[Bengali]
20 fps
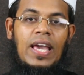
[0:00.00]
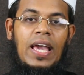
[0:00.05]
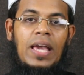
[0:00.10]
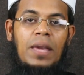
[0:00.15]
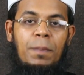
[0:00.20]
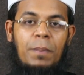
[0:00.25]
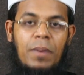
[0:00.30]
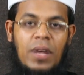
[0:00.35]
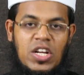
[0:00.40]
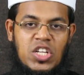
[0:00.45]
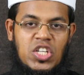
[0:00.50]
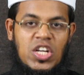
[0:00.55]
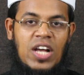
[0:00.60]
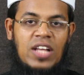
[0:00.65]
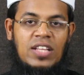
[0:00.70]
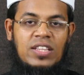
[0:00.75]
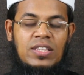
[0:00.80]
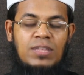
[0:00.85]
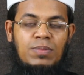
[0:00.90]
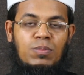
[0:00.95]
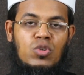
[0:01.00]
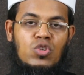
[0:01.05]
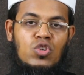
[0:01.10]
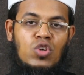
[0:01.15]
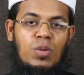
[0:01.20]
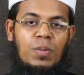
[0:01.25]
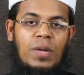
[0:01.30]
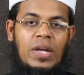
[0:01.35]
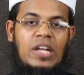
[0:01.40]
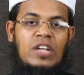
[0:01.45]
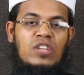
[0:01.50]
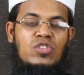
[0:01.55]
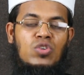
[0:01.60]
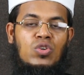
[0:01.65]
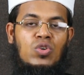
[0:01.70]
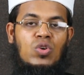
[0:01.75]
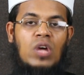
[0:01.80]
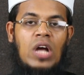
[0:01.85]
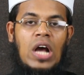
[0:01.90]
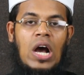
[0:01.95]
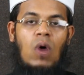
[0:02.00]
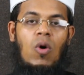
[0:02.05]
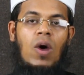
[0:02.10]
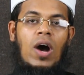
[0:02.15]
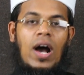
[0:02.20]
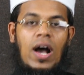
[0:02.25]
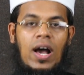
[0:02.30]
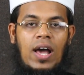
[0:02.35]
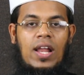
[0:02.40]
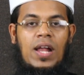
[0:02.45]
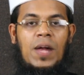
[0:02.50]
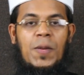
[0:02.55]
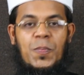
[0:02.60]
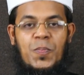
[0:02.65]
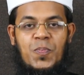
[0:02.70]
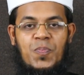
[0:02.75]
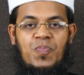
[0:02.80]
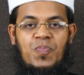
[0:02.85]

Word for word: এই প্রাসাদ মুসলমানের জন্য খাওয়া হারাম